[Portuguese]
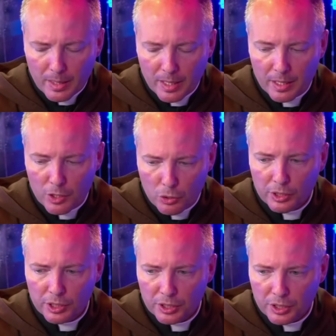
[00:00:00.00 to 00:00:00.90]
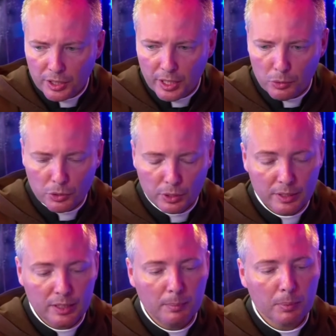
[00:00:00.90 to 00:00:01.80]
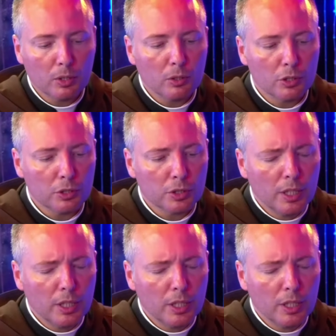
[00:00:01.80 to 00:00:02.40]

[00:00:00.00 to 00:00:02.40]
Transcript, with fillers: nas coisas de Deus, sempre que nós,